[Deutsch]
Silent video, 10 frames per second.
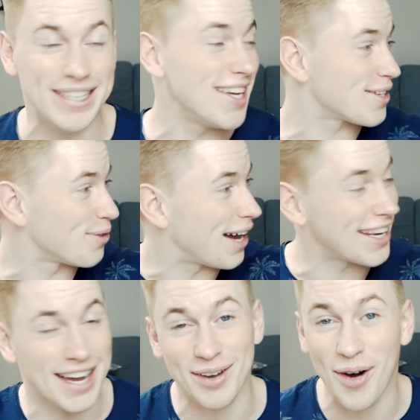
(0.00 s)
hier sogar
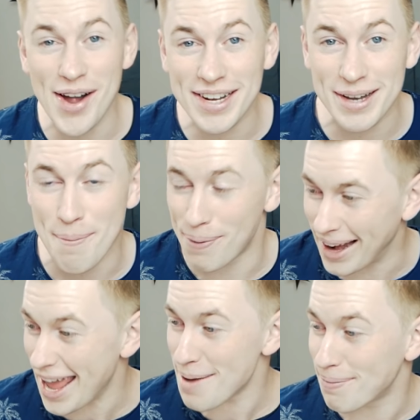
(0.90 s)
der goldene
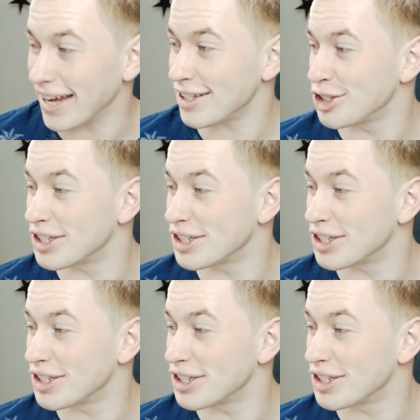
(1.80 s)
Play-Button